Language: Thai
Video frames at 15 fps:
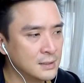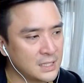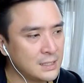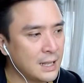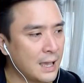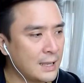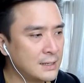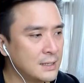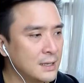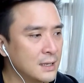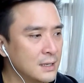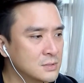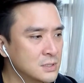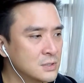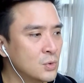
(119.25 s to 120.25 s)
อิหร่านเนี่ย
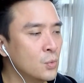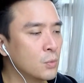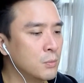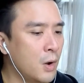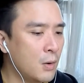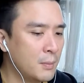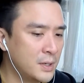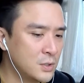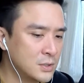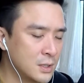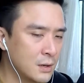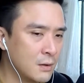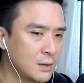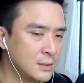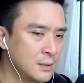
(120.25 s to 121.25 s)
จะถูกมองมาโดยต
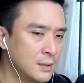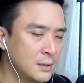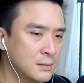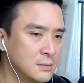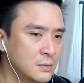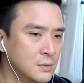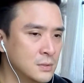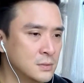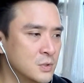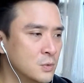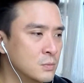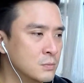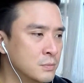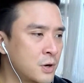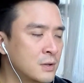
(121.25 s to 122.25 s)
ลอดนะโดยก
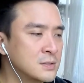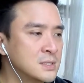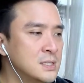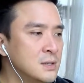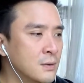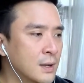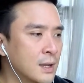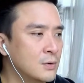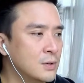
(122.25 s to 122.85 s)
ลุ่ม proxy ของ